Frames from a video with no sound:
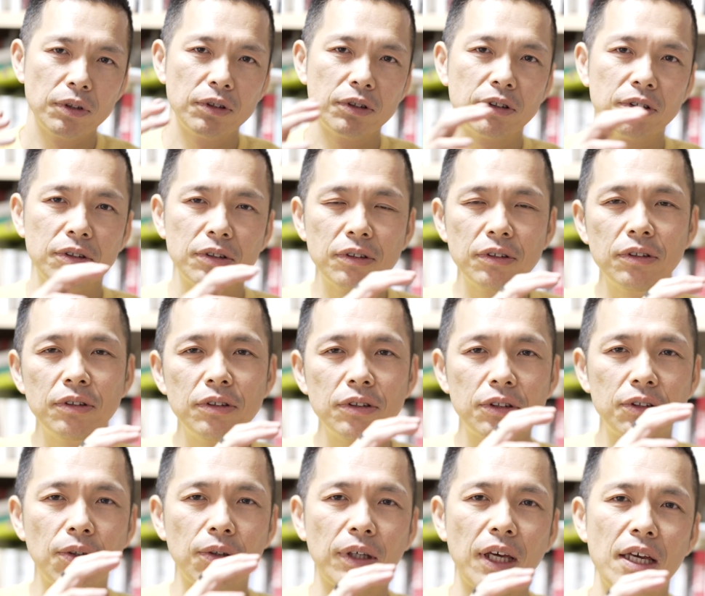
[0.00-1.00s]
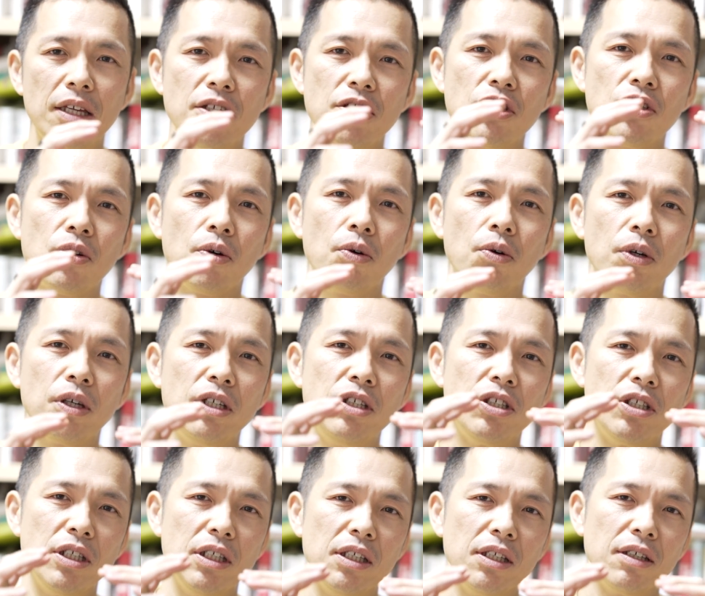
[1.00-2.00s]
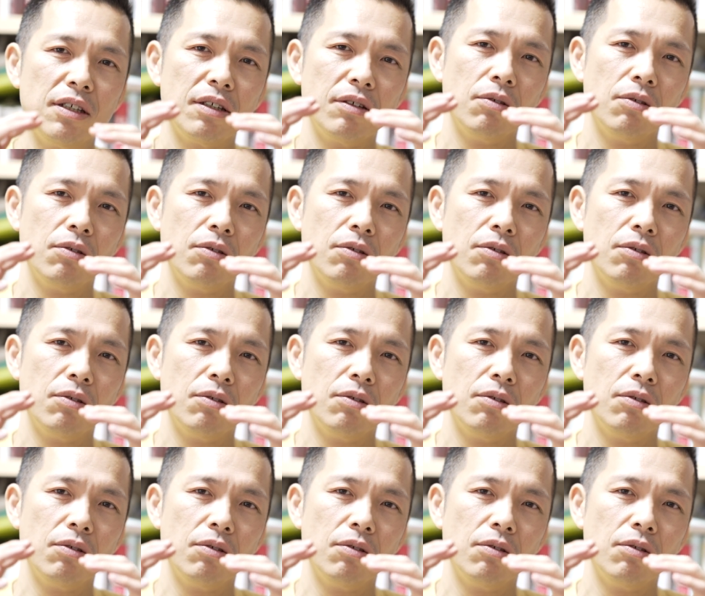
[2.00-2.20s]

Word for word: ずっと現状維持